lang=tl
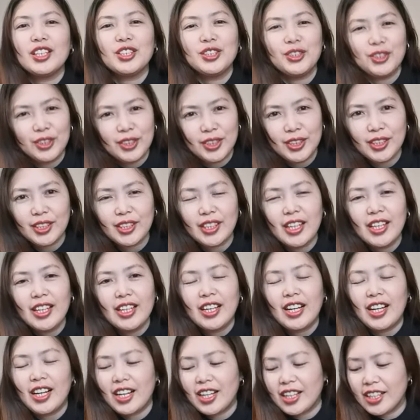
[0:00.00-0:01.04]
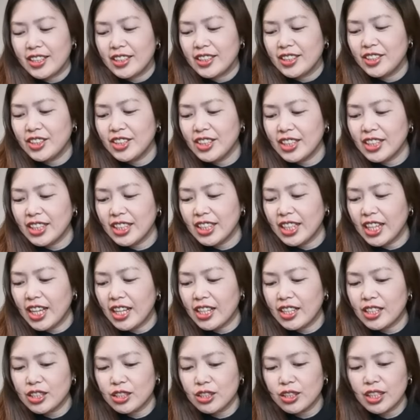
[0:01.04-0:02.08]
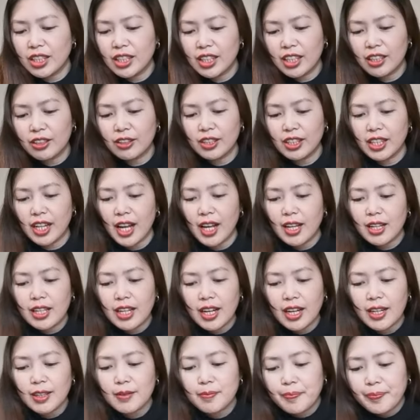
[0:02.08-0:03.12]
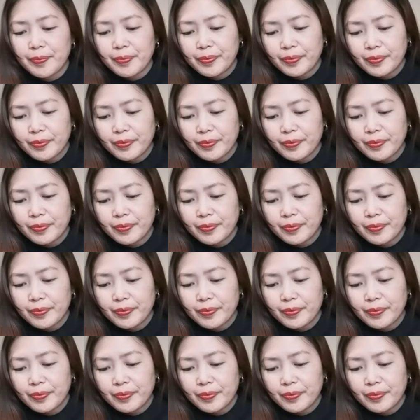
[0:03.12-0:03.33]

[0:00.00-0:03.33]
Yun, uh, yun ang nangyari. So nagkaroon na ng,